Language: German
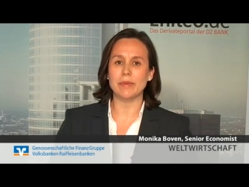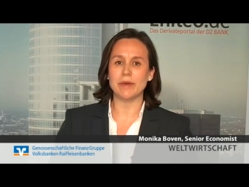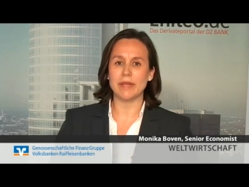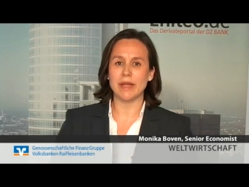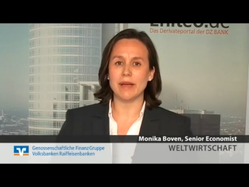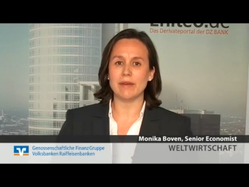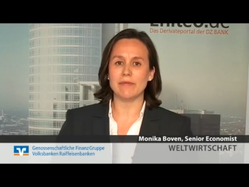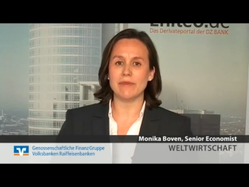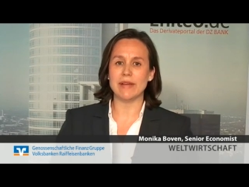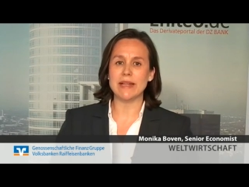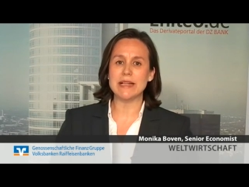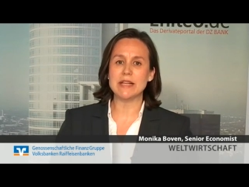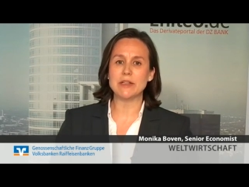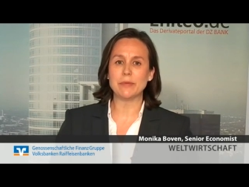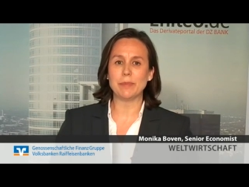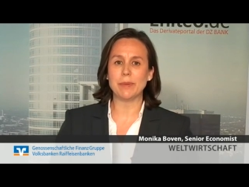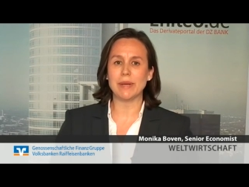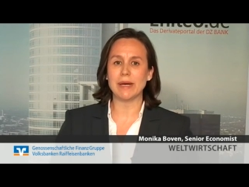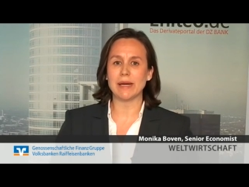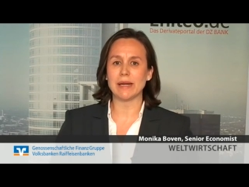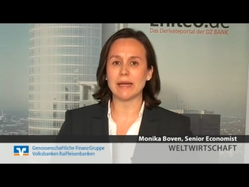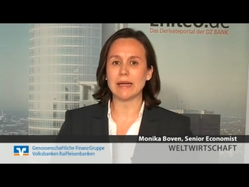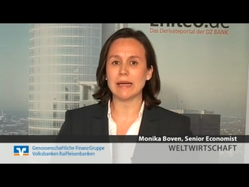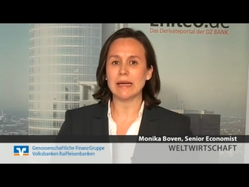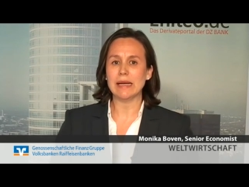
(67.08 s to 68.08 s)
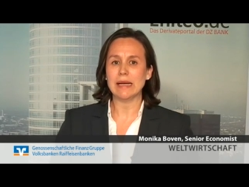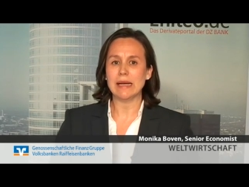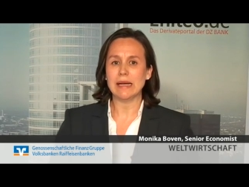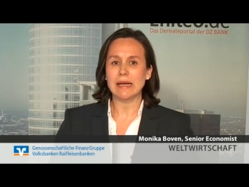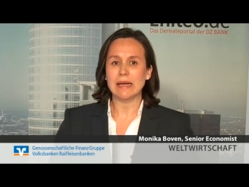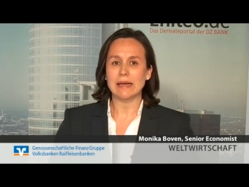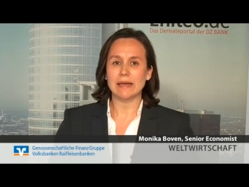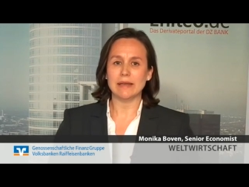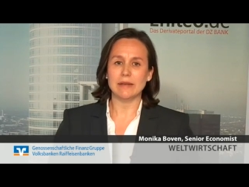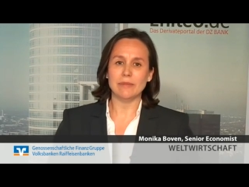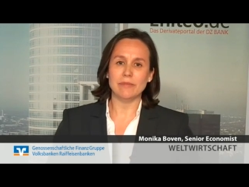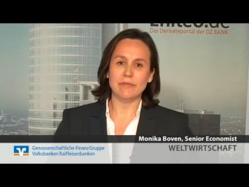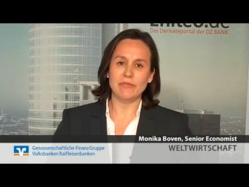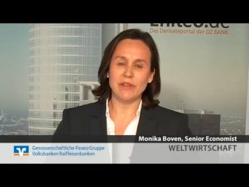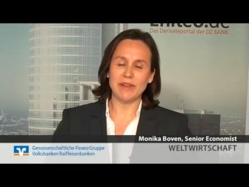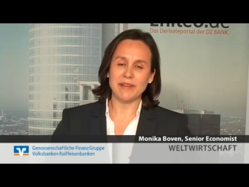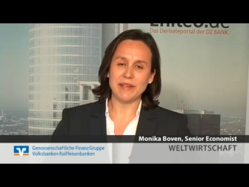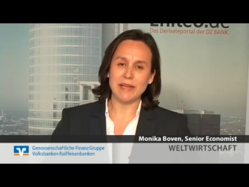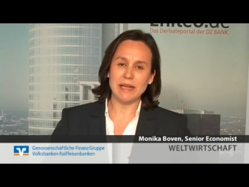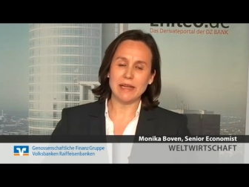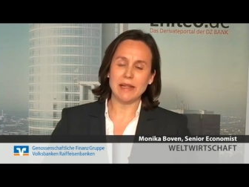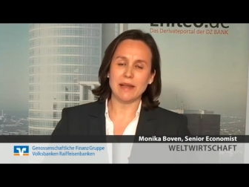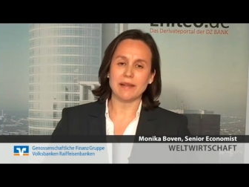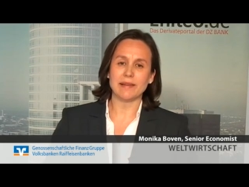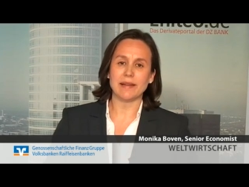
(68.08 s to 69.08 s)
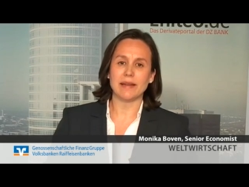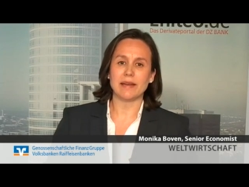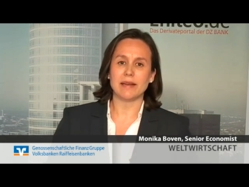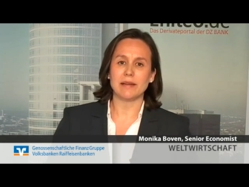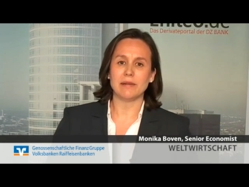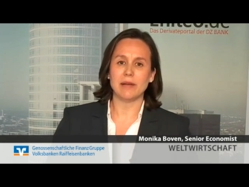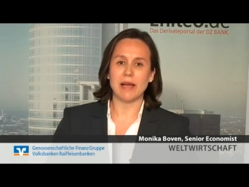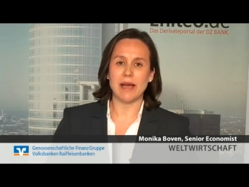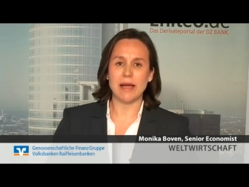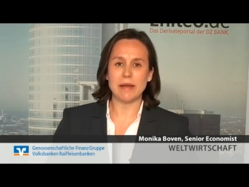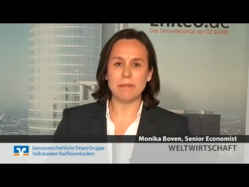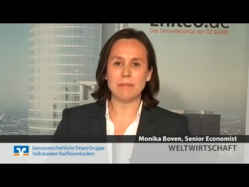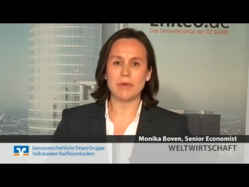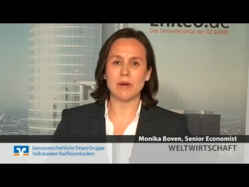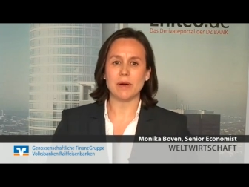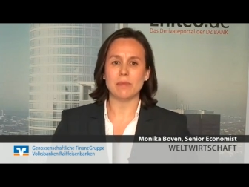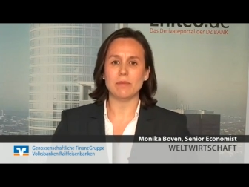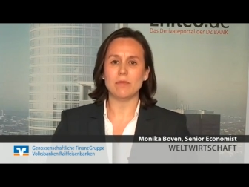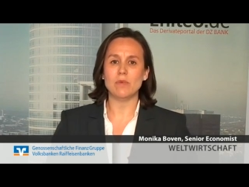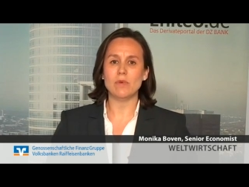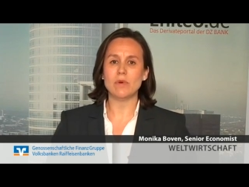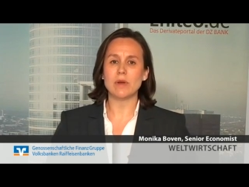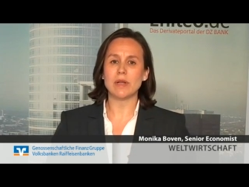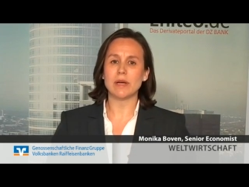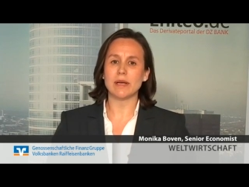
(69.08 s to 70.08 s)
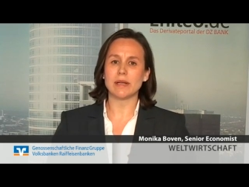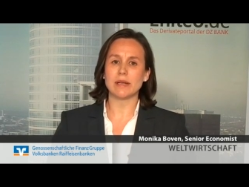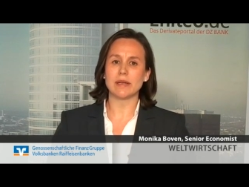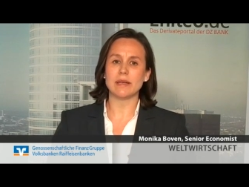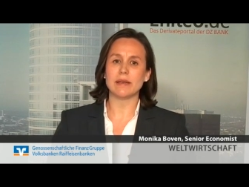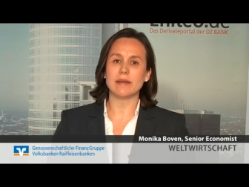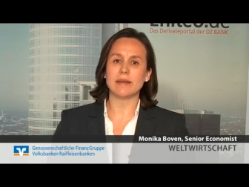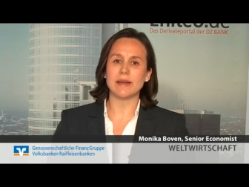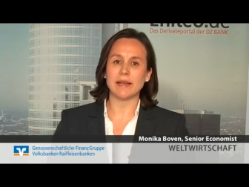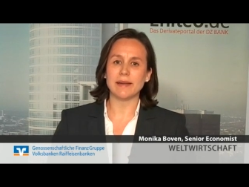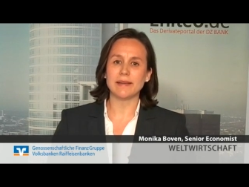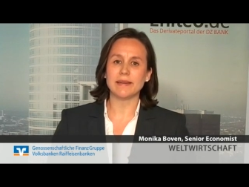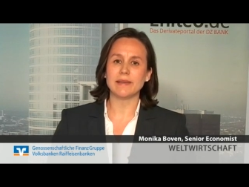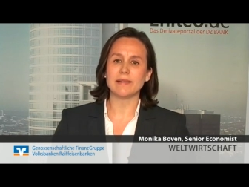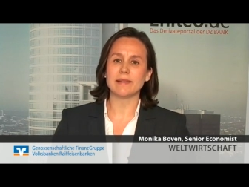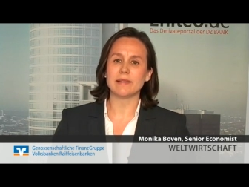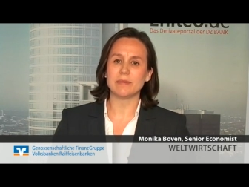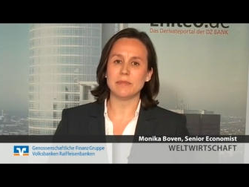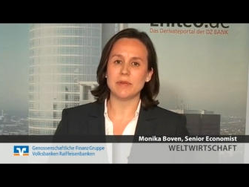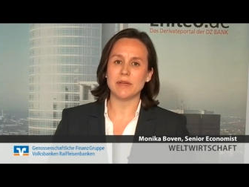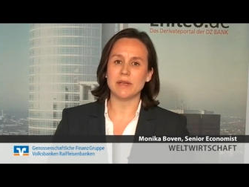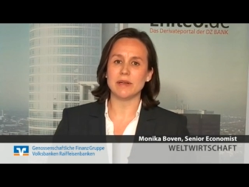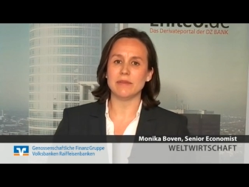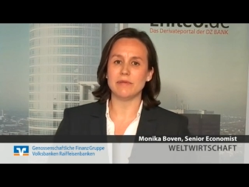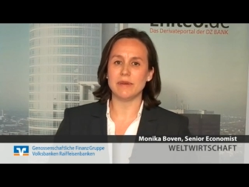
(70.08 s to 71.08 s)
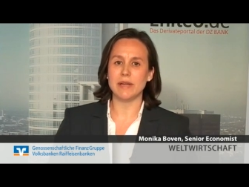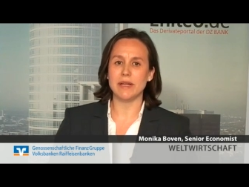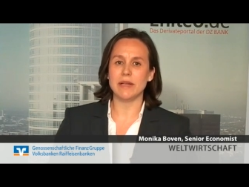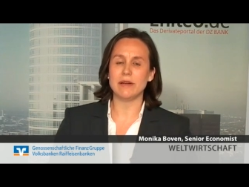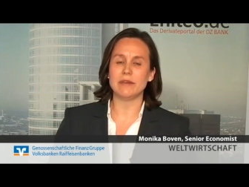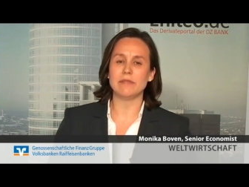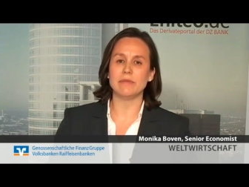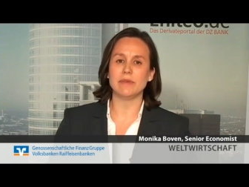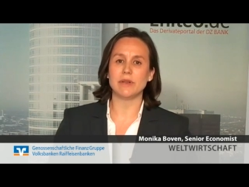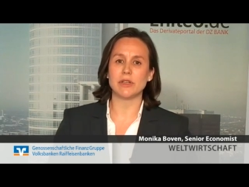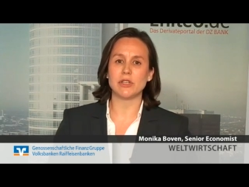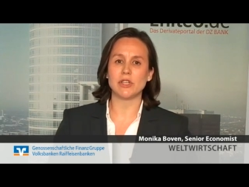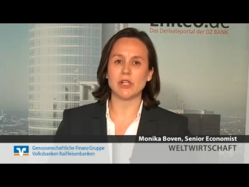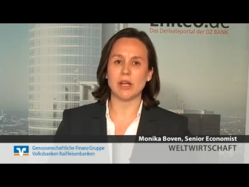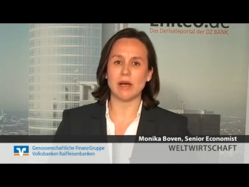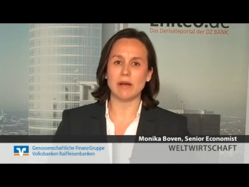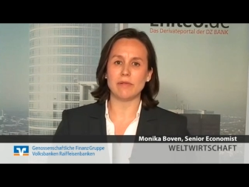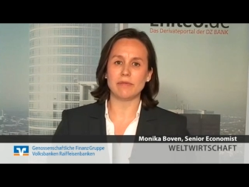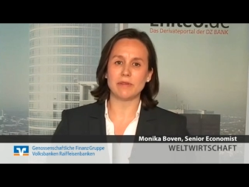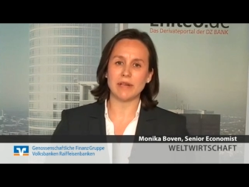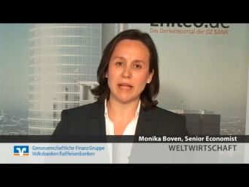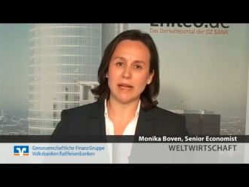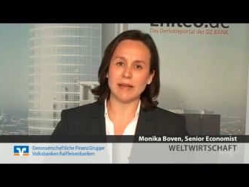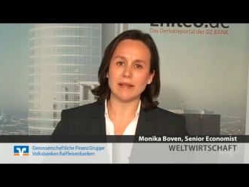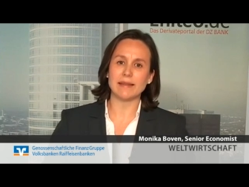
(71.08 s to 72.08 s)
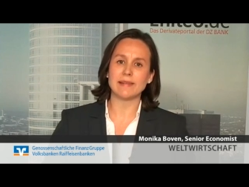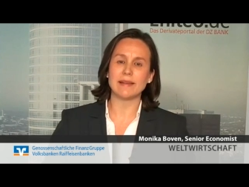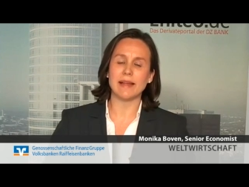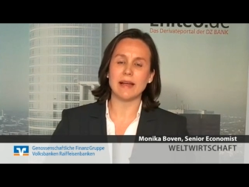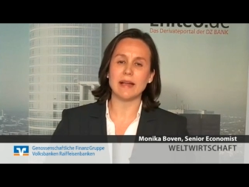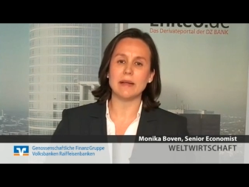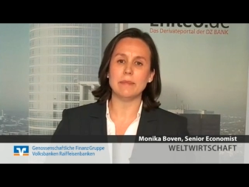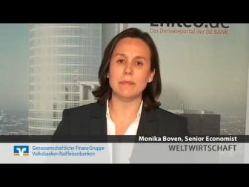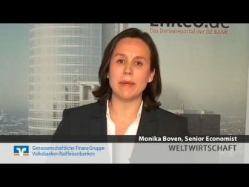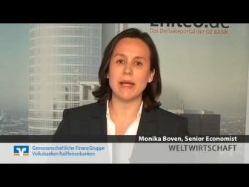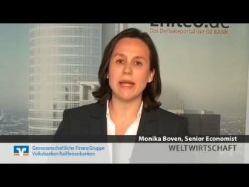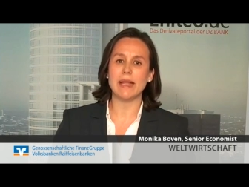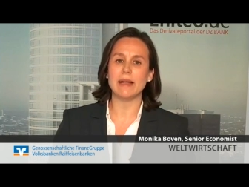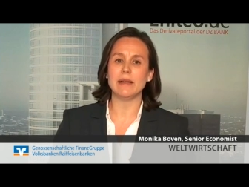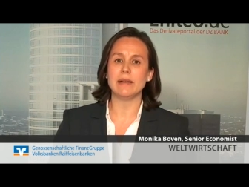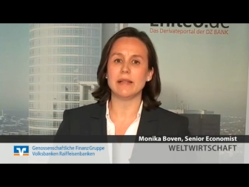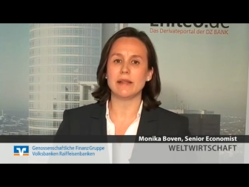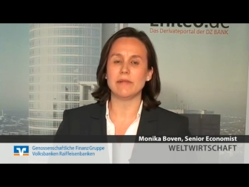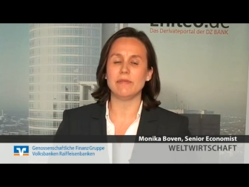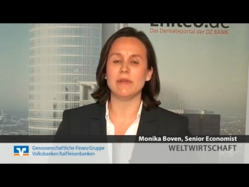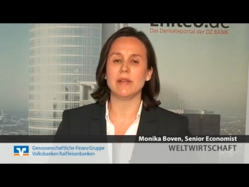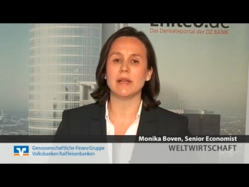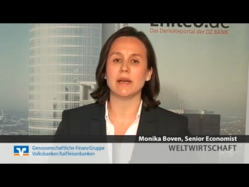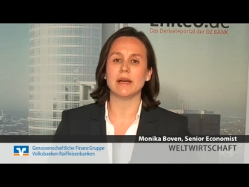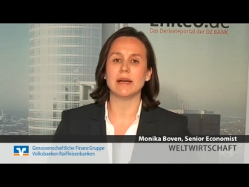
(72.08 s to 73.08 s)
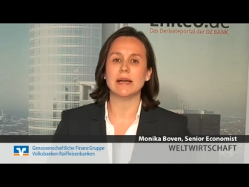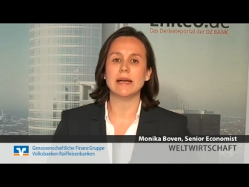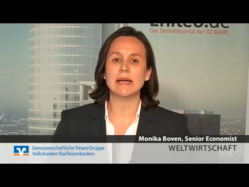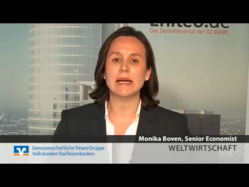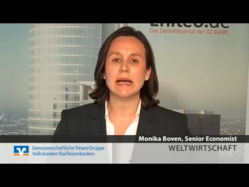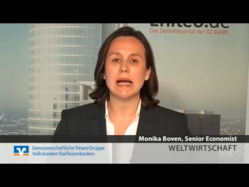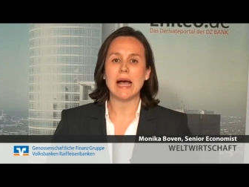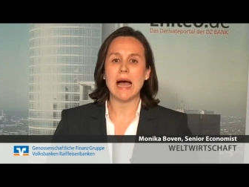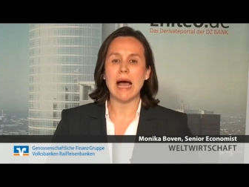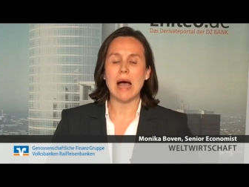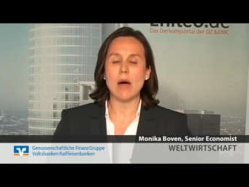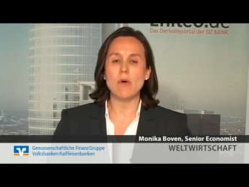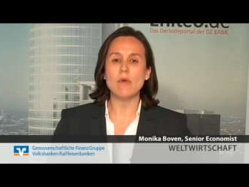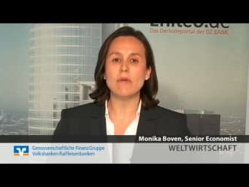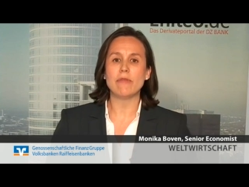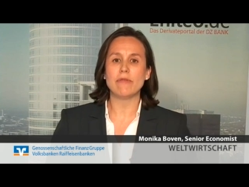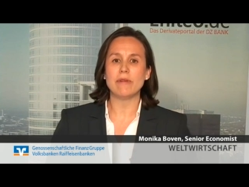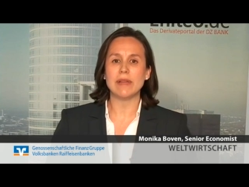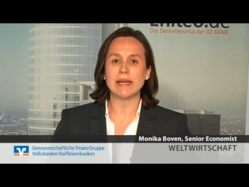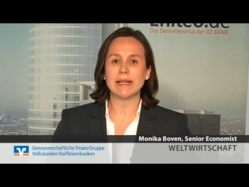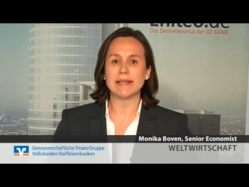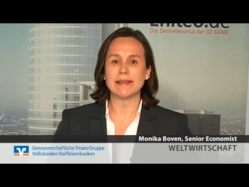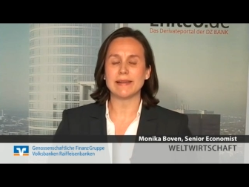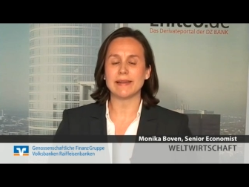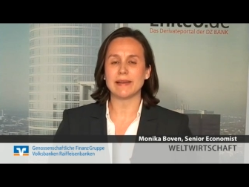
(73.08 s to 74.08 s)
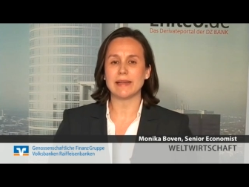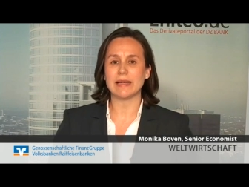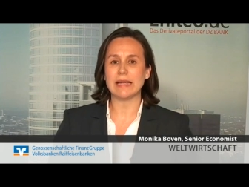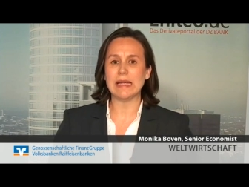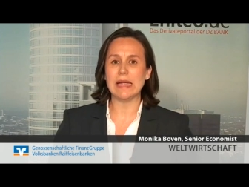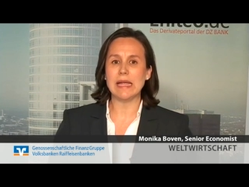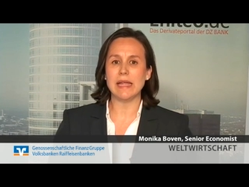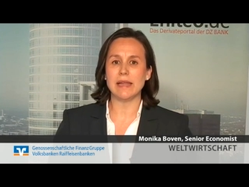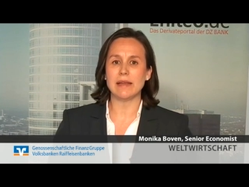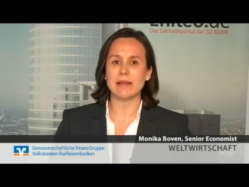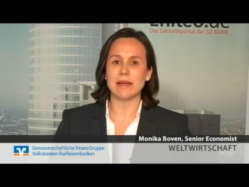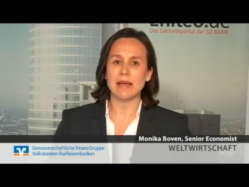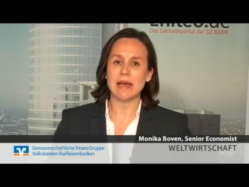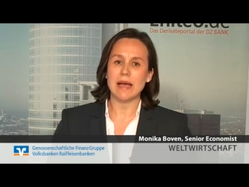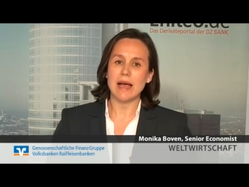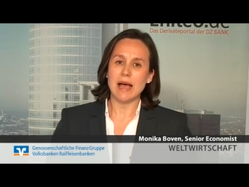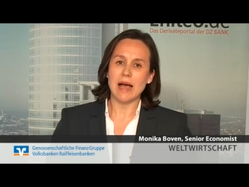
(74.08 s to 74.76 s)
der Weltbank. Ähm, wir sehen ja seit ein paar Monaten, dass es mit der Weltwirtschaft ganz allmählich wieder aufwärts geht.